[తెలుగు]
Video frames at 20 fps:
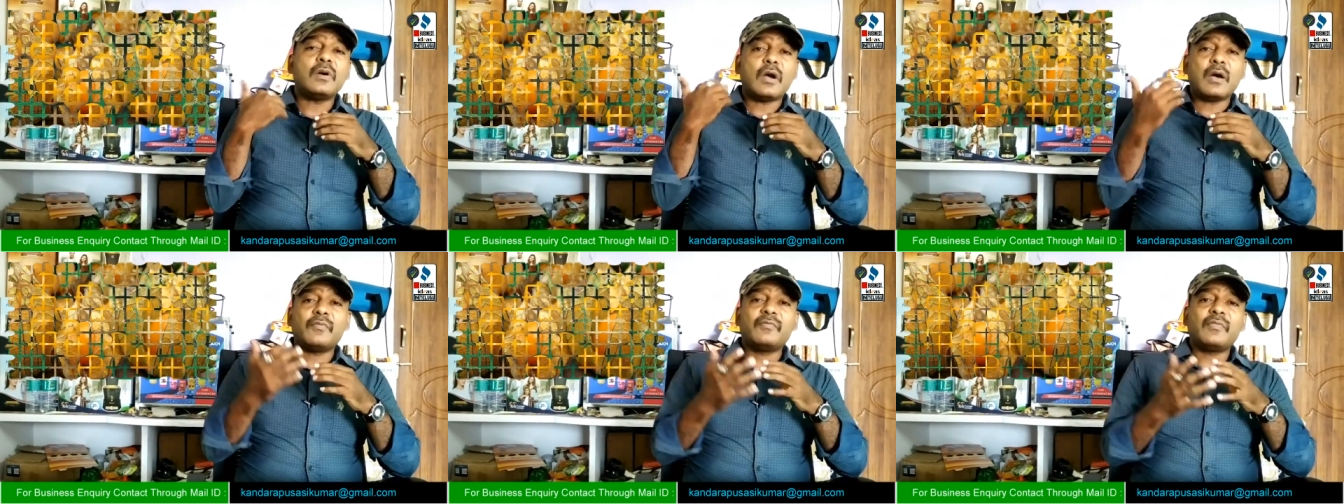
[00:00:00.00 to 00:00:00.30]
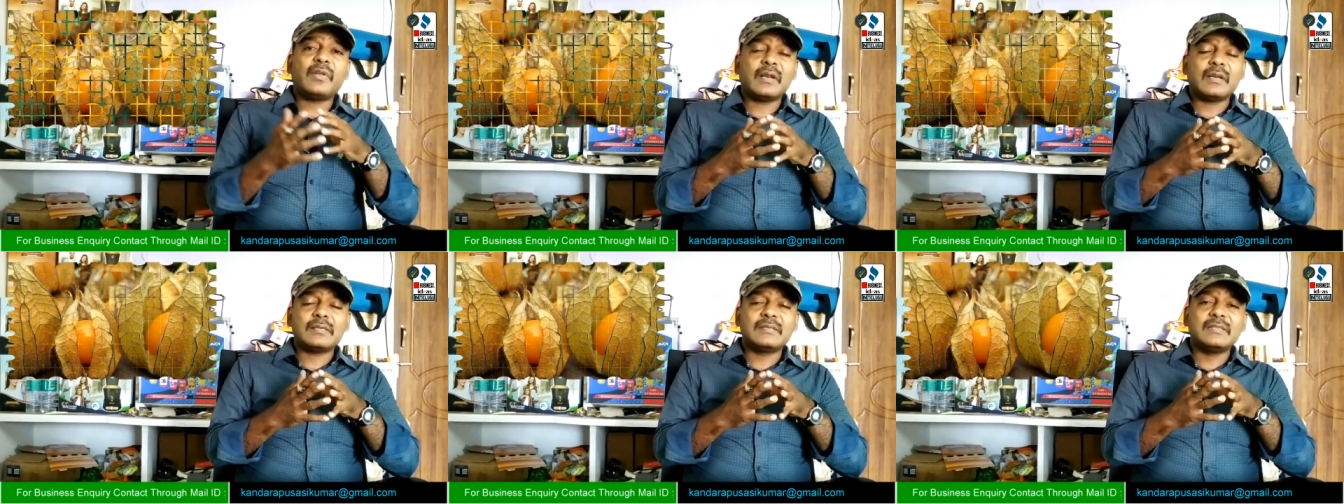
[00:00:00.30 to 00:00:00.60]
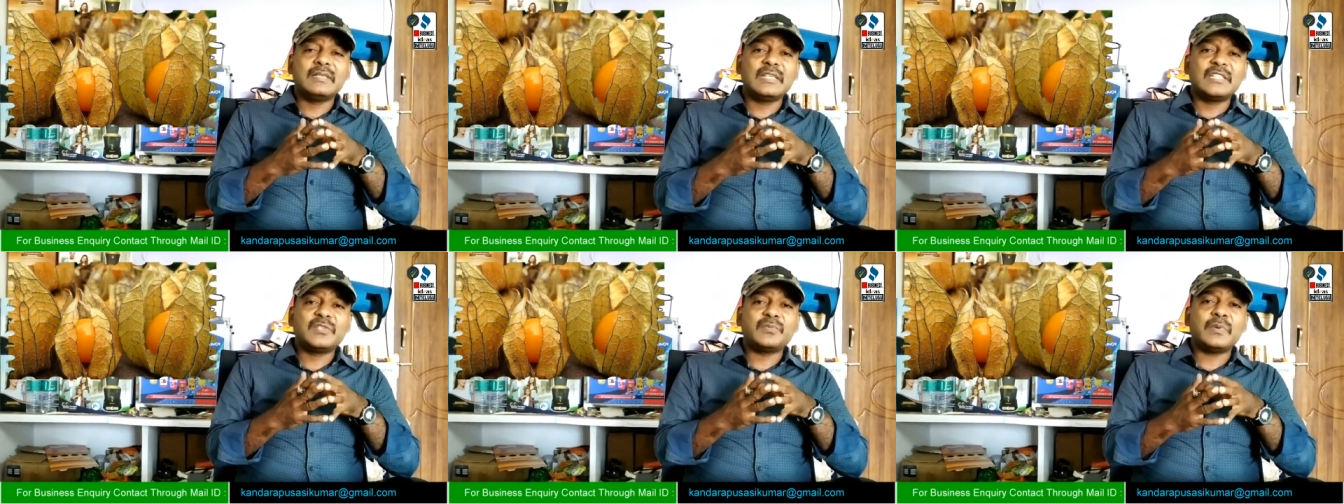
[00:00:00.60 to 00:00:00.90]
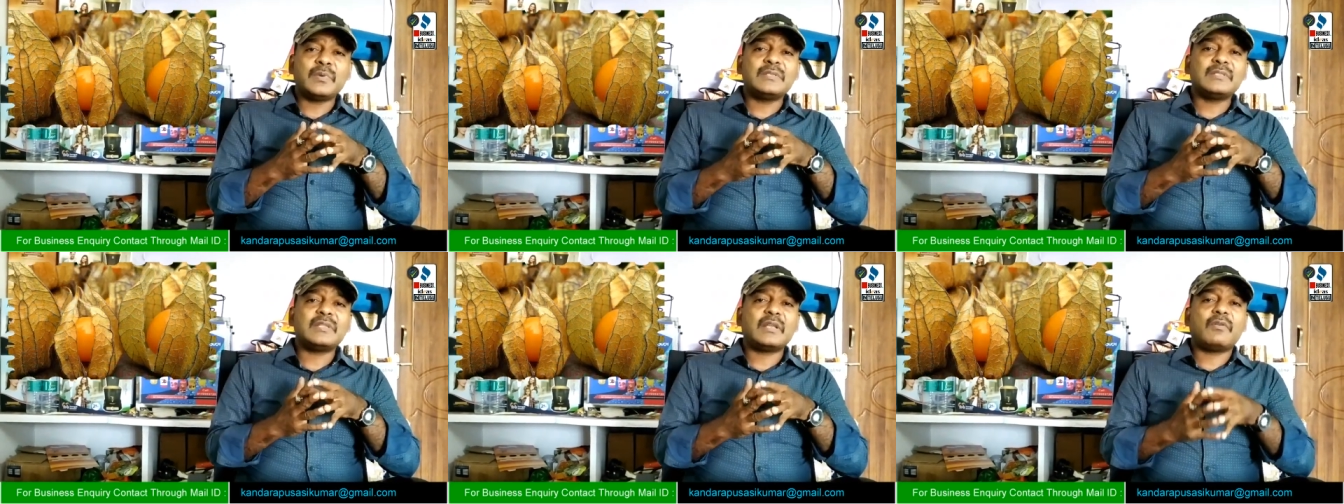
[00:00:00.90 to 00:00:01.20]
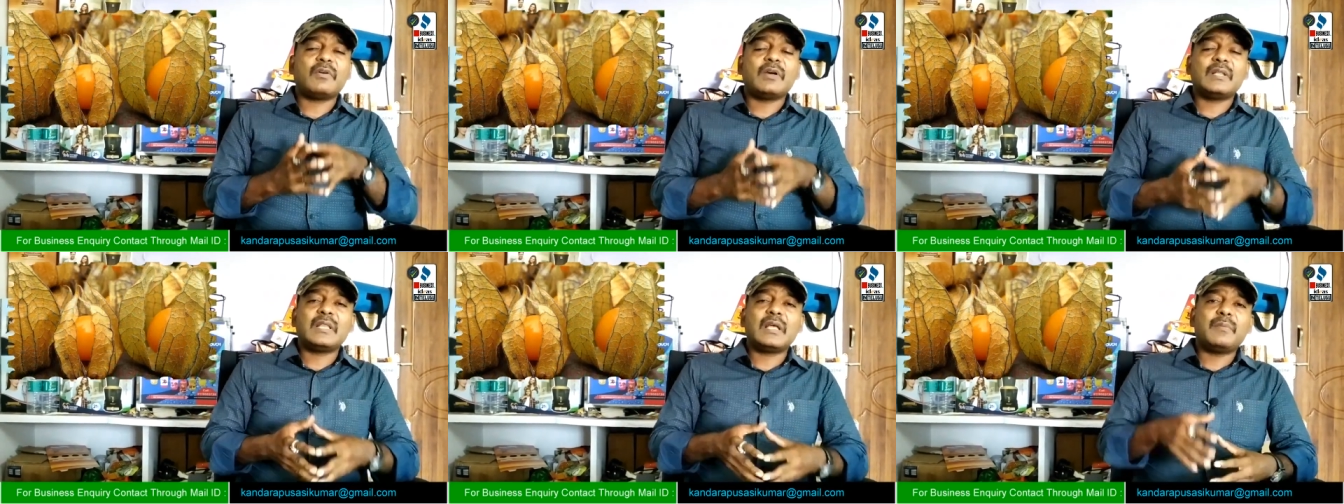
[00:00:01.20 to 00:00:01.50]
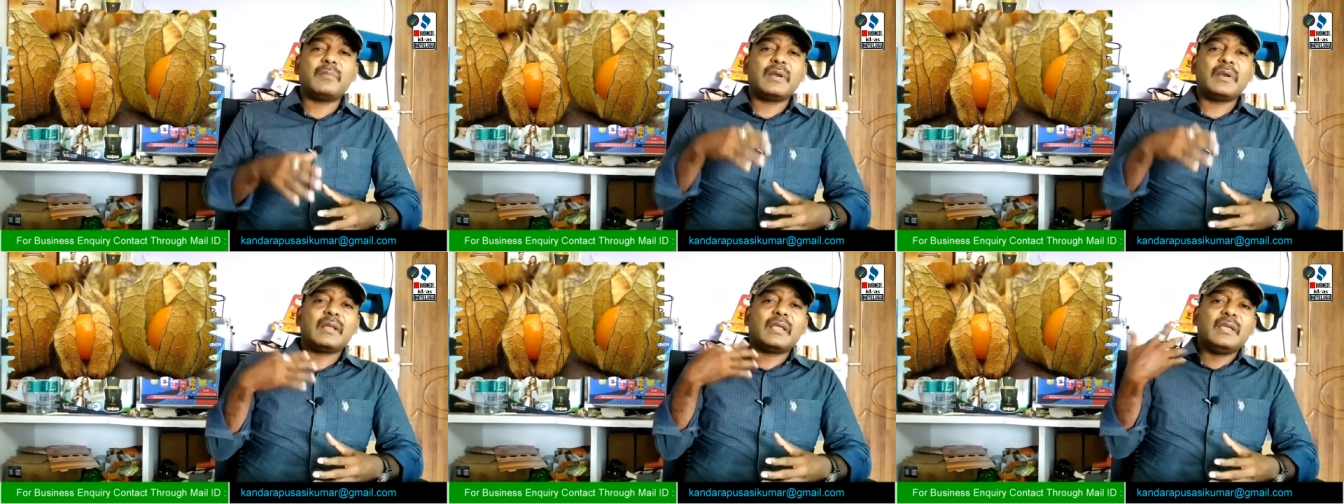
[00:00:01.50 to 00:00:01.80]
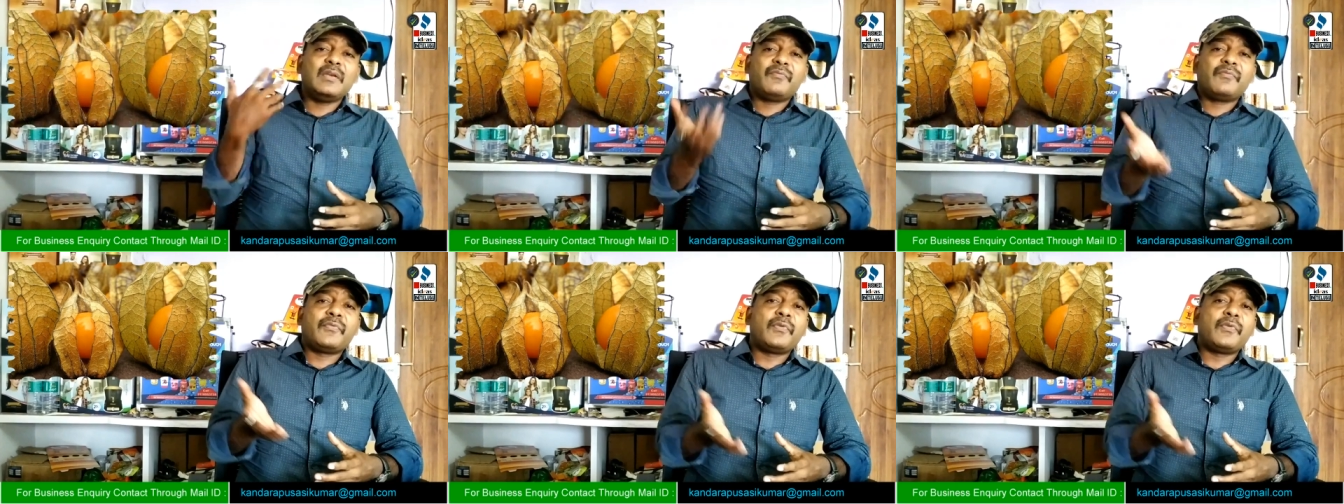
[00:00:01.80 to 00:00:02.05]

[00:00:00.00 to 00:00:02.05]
ఆఫ్టర్ సిక్స్ మంత్స్ తర్వాత మనకి